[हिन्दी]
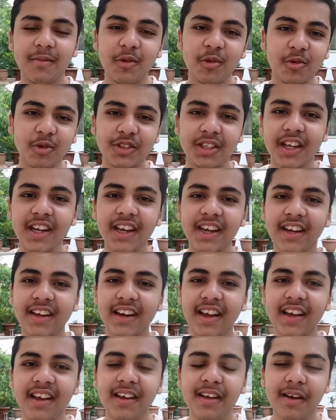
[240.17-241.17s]
का आपको कुछ नहीं
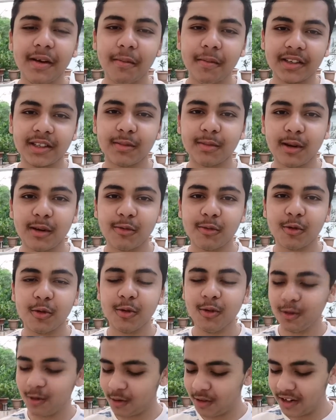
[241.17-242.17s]
करना है बस अपना
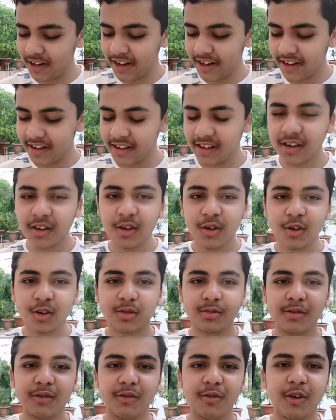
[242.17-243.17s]
फ़ोन खोलना है
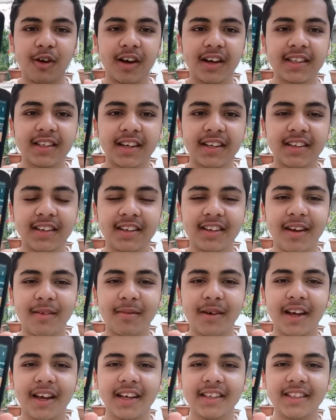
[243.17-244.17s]
उसमें ब्लॉगर सार्थक
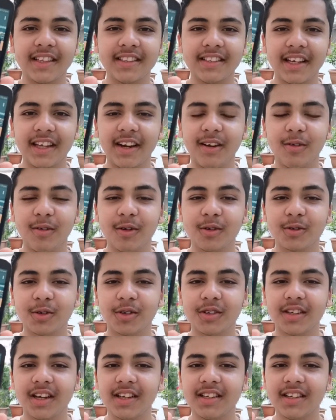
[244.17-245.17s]
नाम का एक ऐसा चैनल होगा
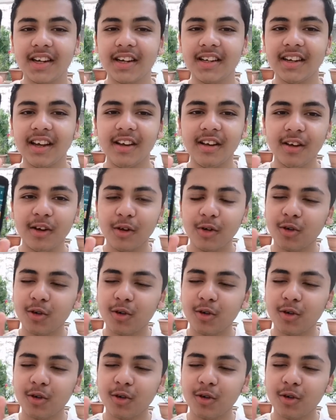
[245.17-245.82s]
उसको सर्च करना है